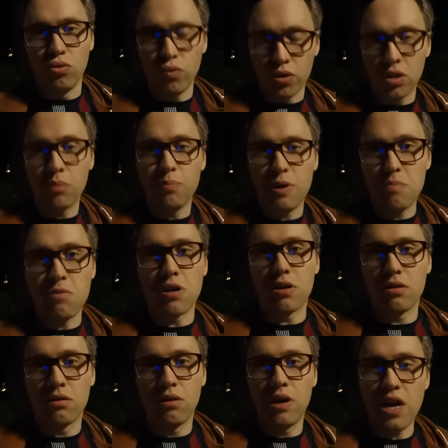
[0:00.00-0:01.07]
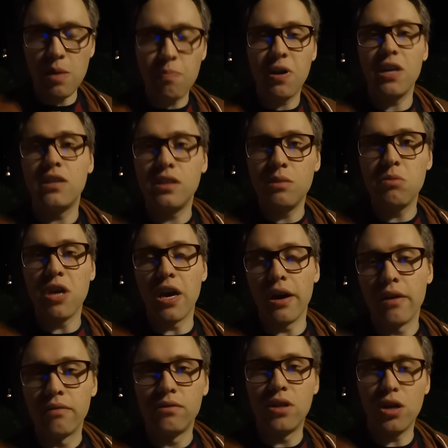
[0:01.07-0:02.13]
Ну вот, например, крепкая
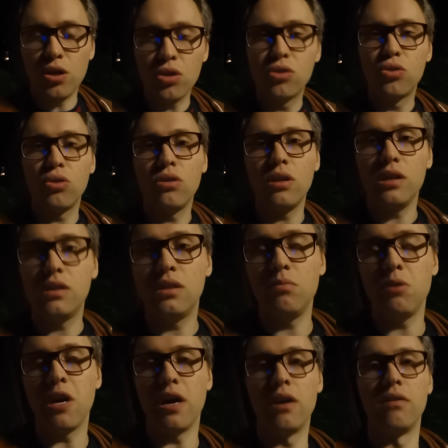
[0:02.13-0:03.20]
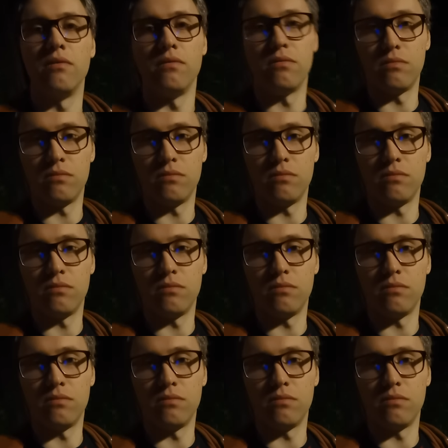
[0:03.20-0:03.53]
семья, традиционная семья.